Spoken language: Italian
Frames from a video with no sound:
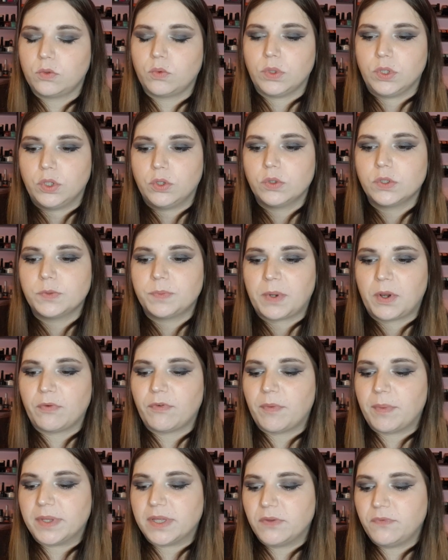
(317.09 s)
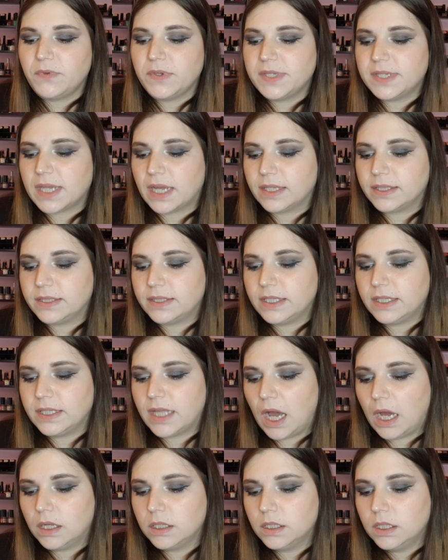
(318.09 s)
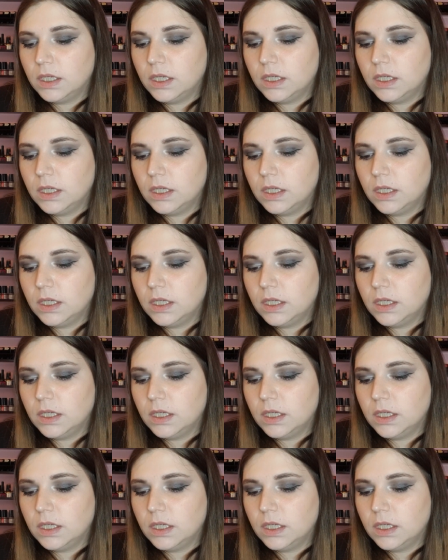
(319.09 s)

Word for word: quindi uno spray ovviamente fissante da